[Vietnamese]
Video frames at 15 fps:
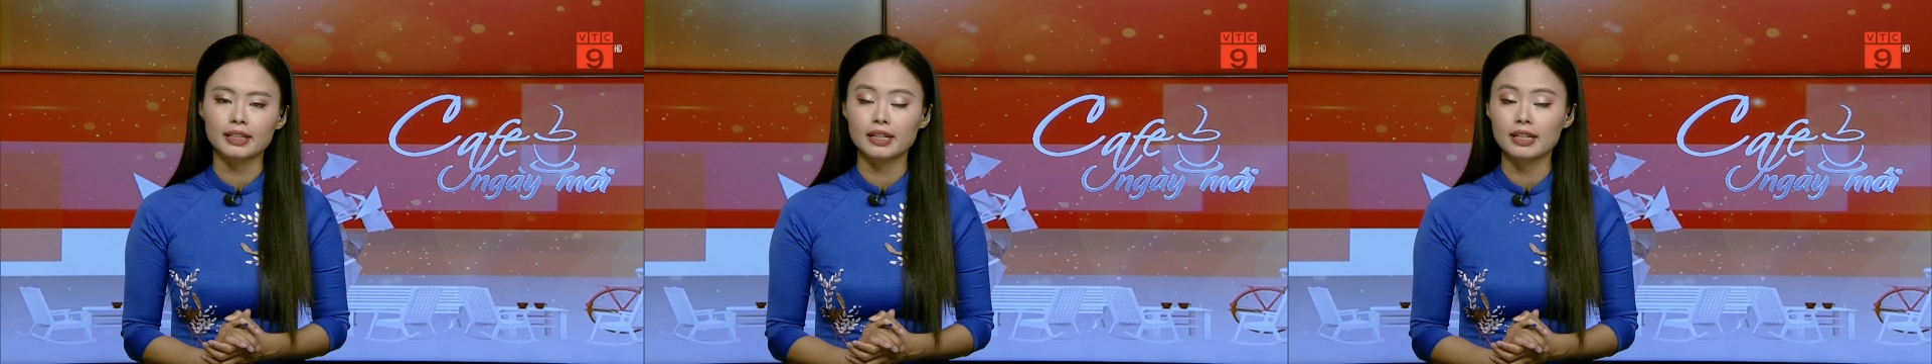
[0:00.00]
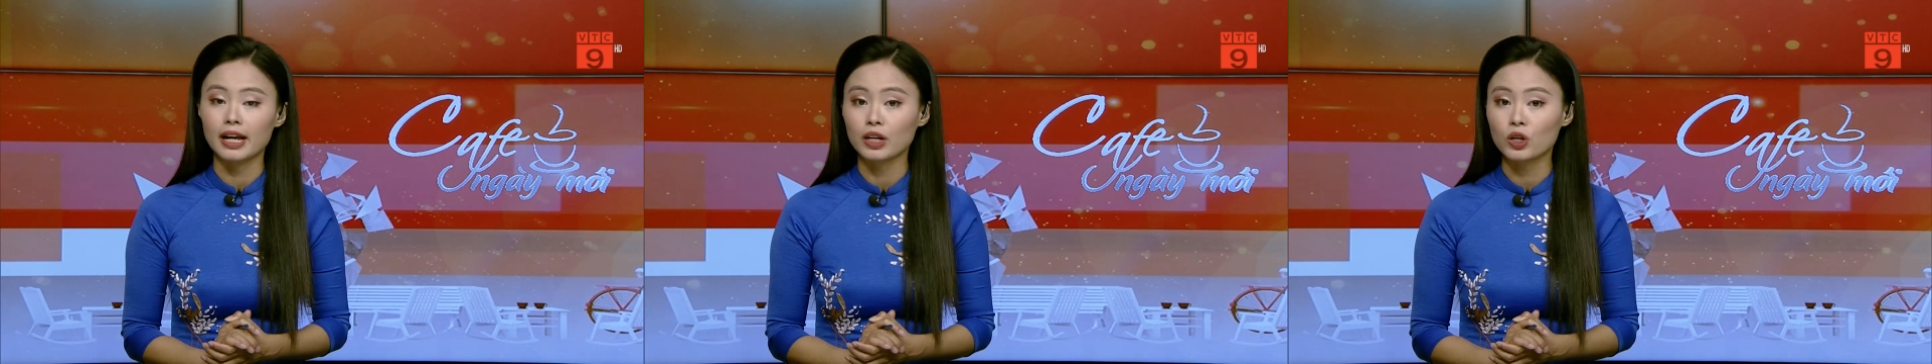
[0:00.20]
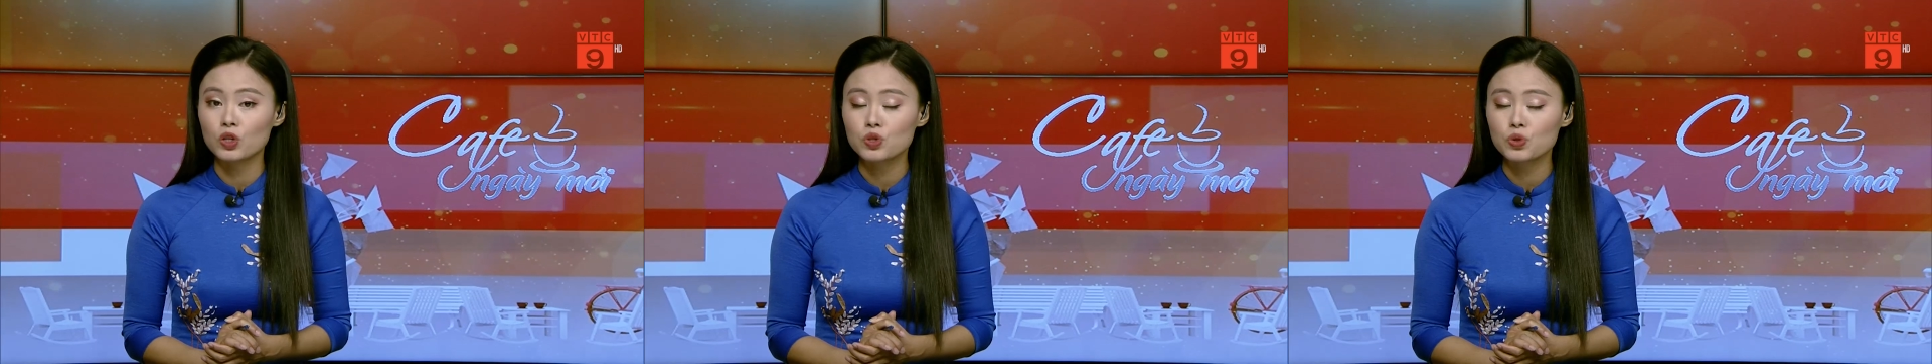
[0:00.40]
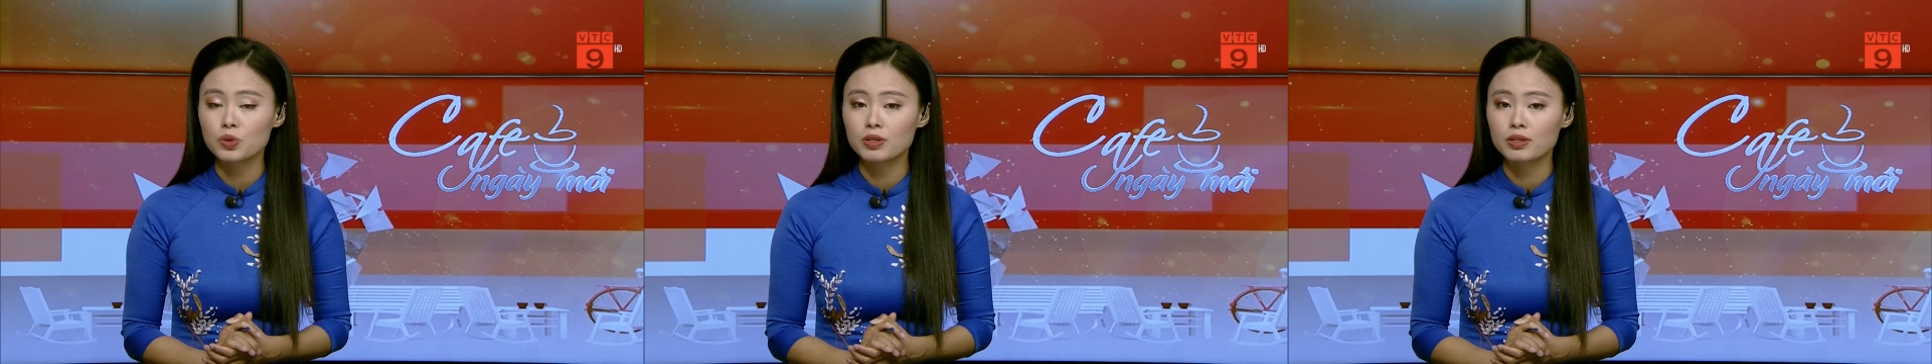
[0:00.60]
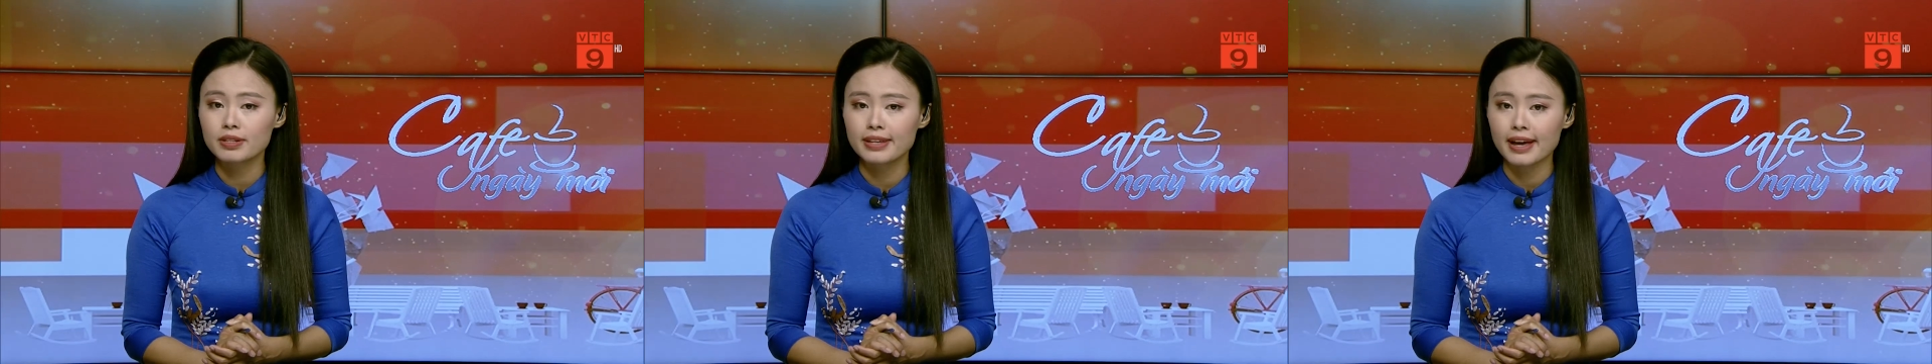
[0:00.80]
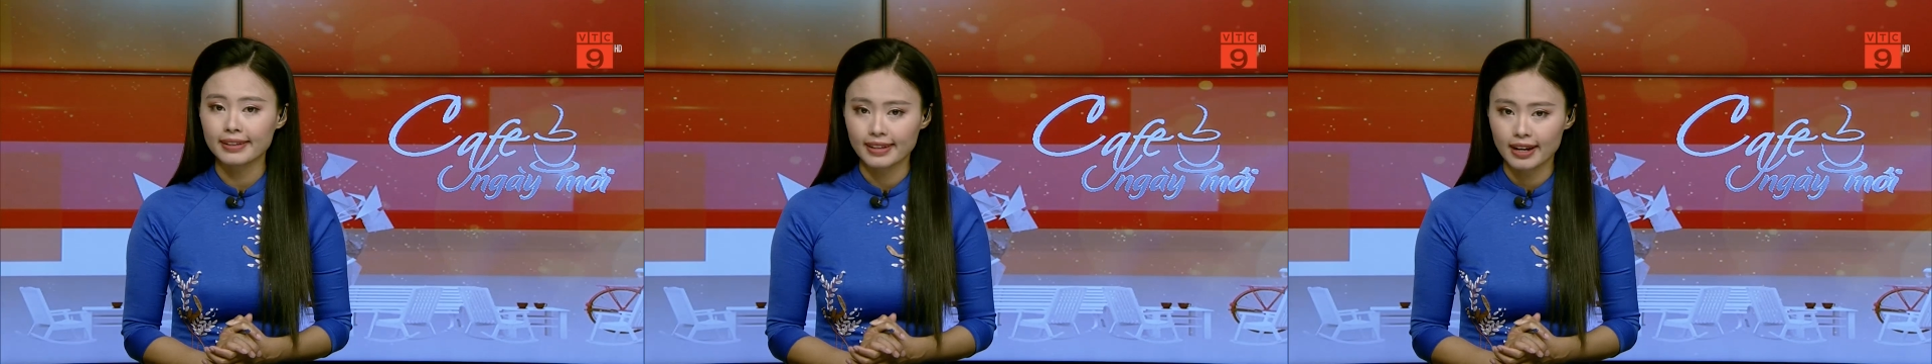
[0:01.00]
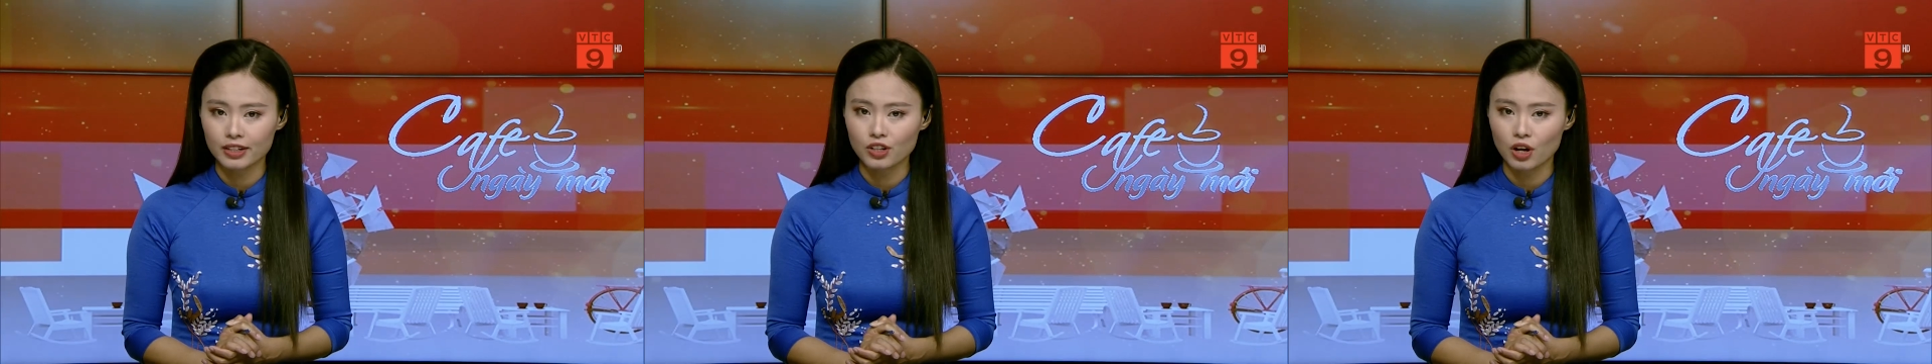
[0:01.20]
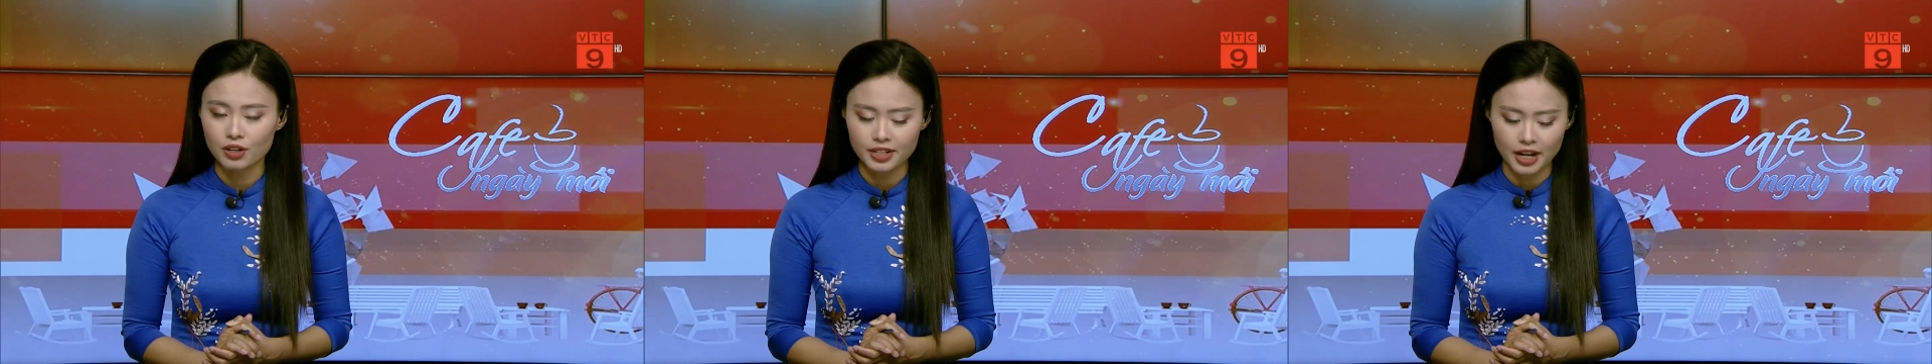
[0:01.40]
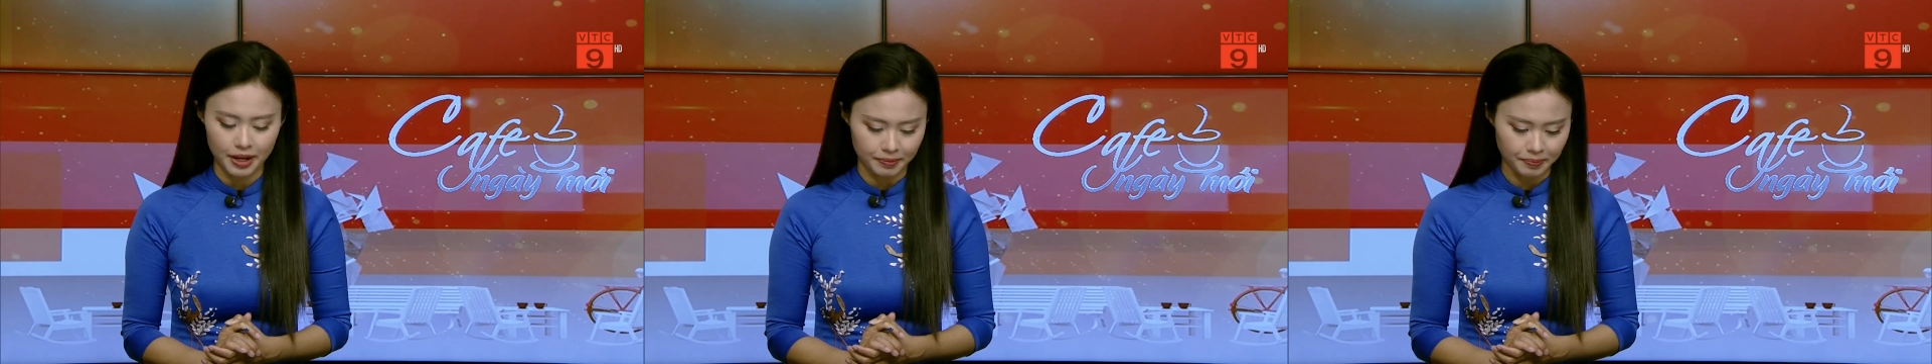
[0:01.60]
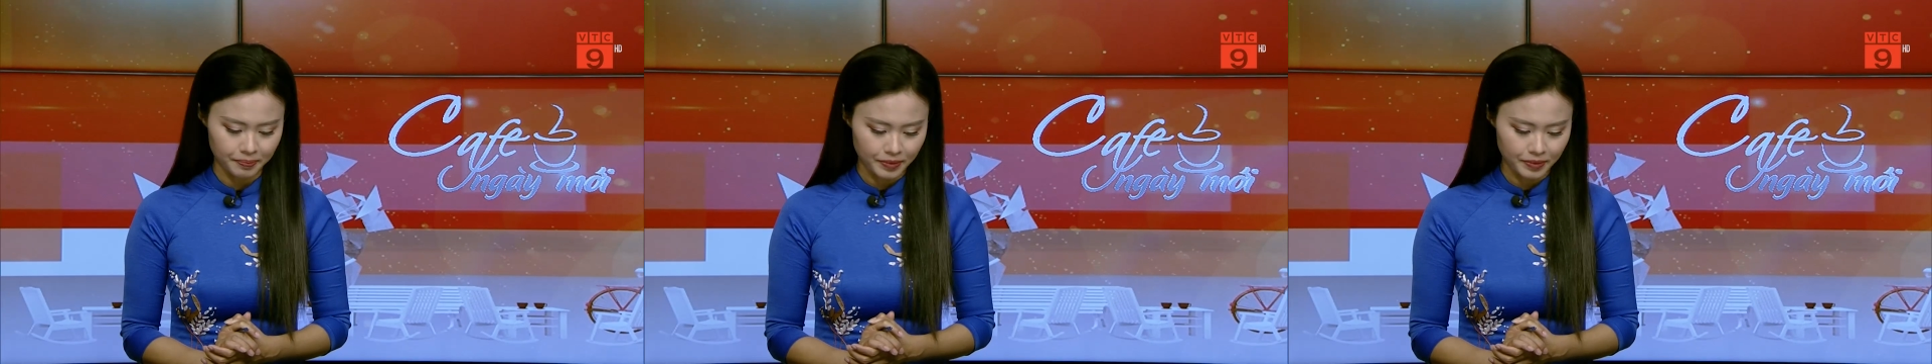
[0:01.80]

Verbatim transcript: thì lại có xu hướng gia tăng rõ rệt.